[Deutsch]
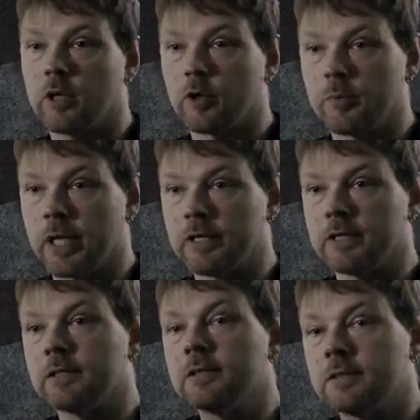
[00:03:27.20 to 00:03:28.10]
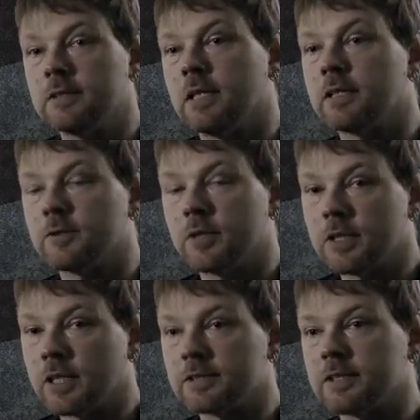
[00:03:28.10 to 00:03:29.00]
oder auch Merlin, der
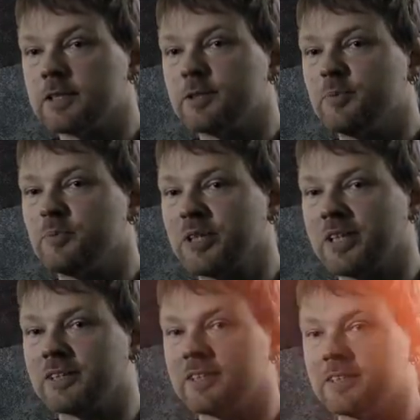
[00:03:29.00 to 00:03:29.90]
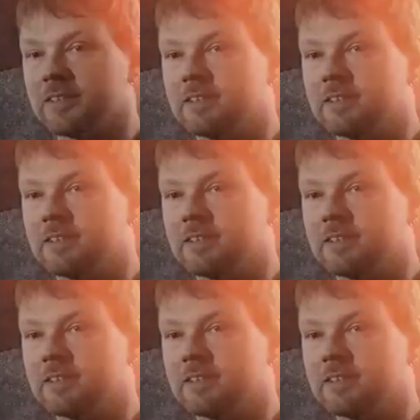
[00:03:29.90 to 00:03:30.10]
natürlich allerseits bekannt